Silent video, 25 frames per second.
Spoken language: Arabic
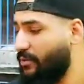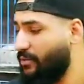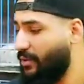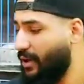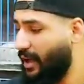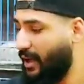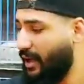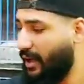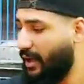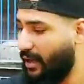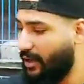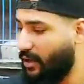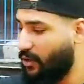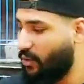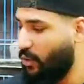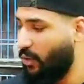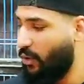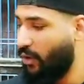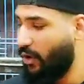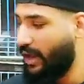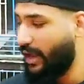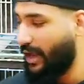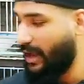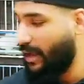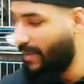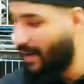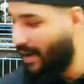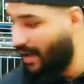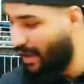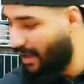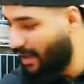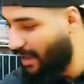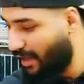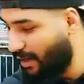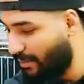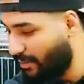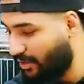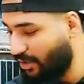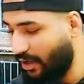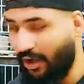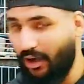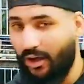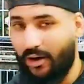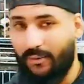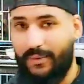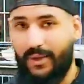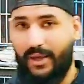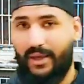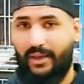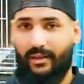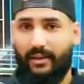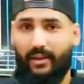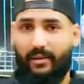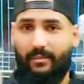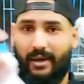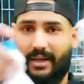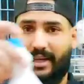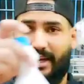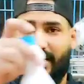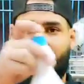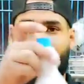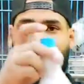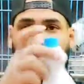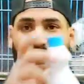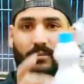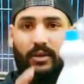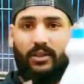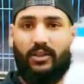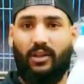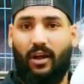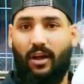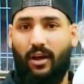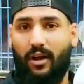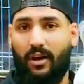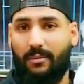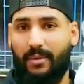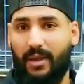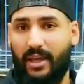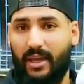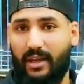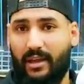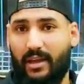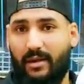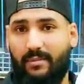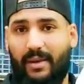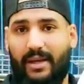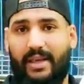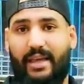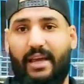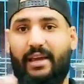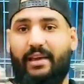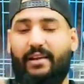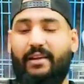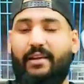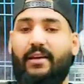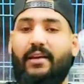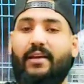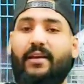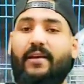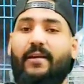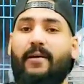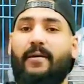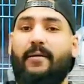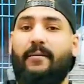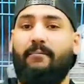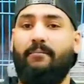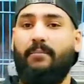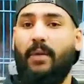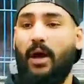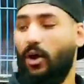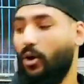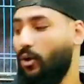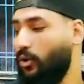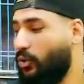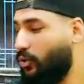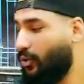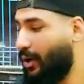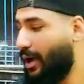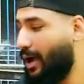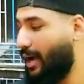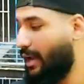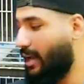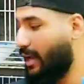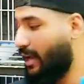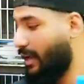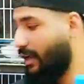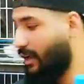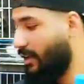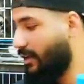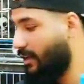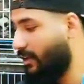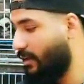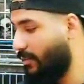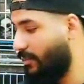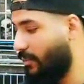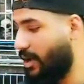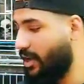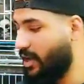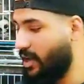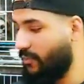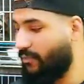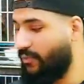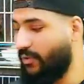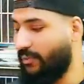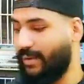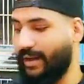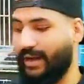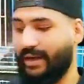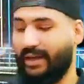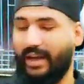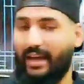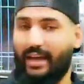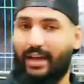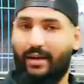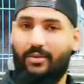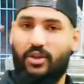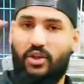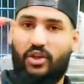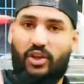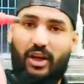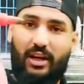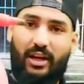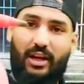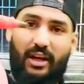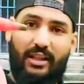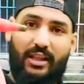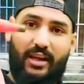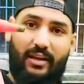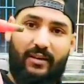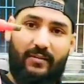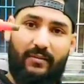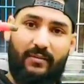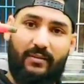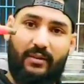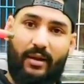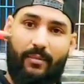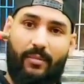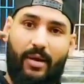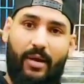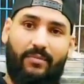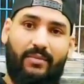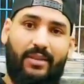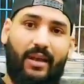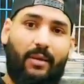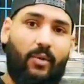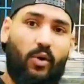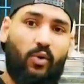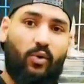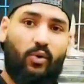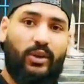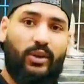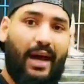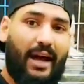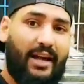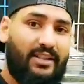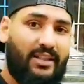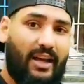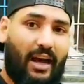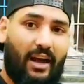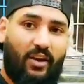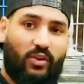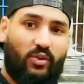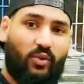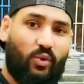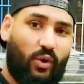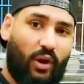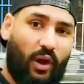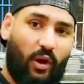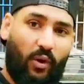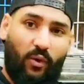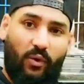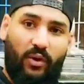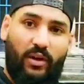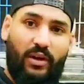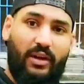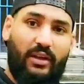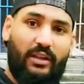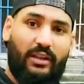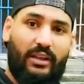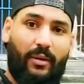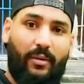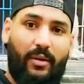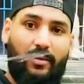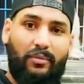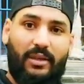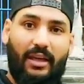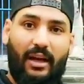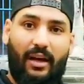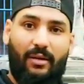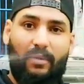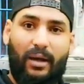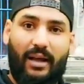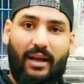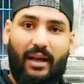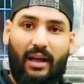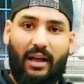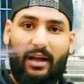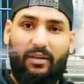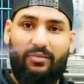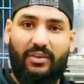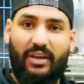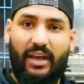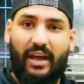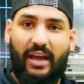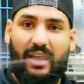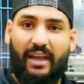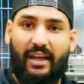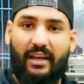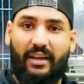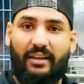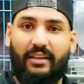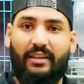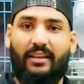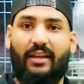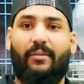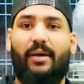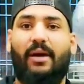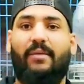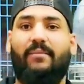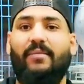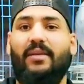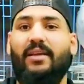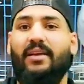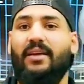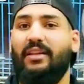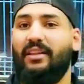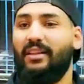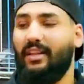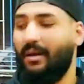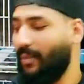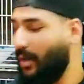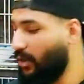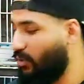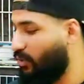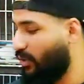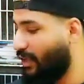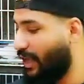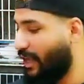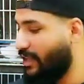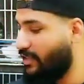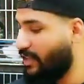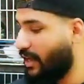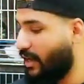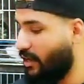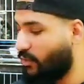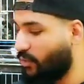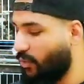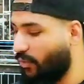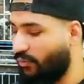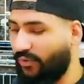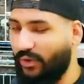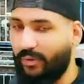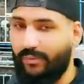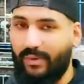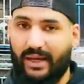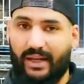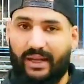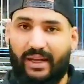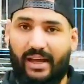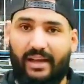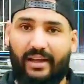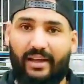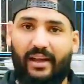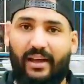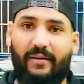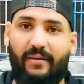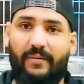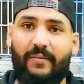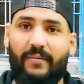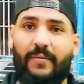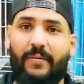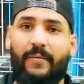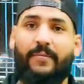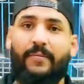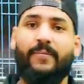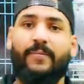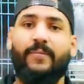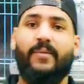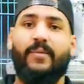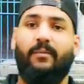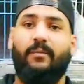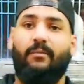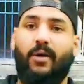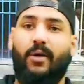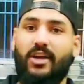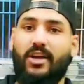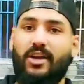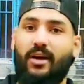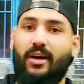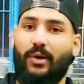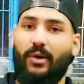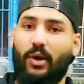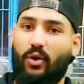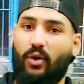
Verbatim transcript: فالكلور يا جماعه انا بطهر بيه المكان بطهر بيه المكان بحطه على الميه في البخاخه بالشكل ده تمام ده موجود عندي على طول اهو تمام كده البخاخه فيها اهي تمام ده محطوط عندي على طول في البخاخه ميه